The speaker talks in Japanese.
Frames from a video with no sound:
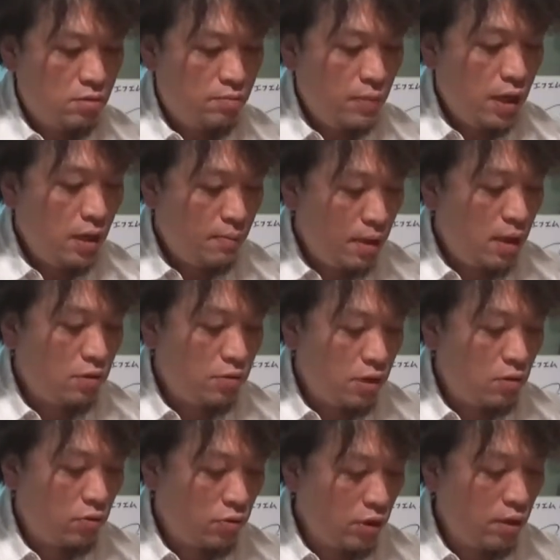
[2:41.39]
まあまあ売
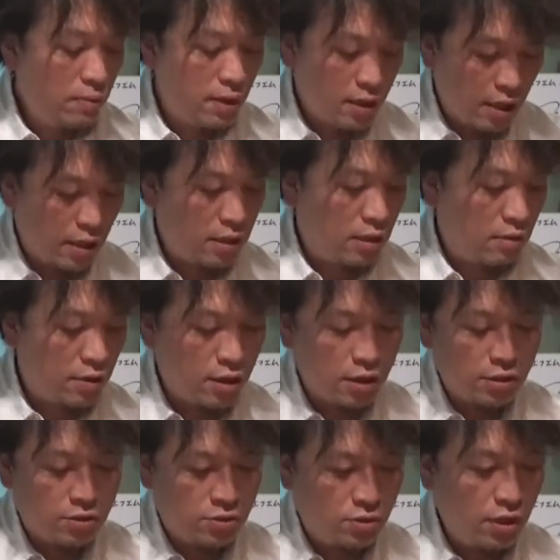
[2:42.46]
れ子ドラマだったわけ
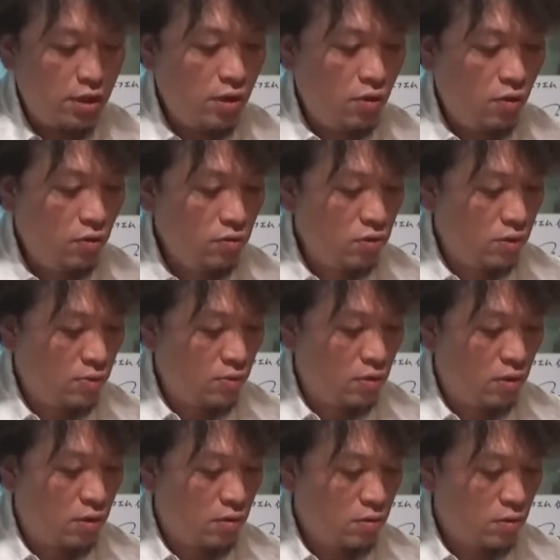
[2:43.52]
ですよで日本と
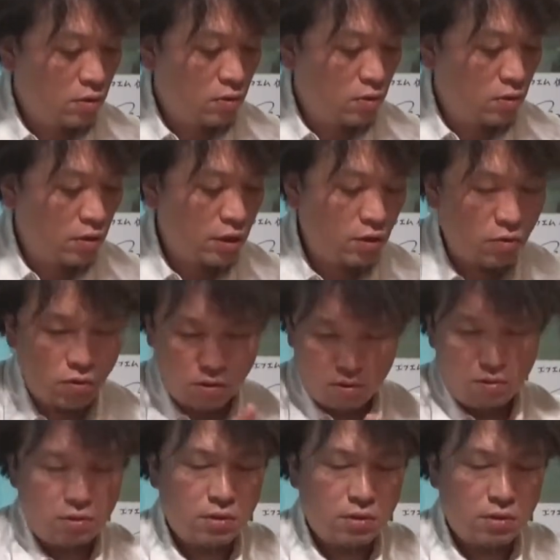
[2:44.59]
もこう結構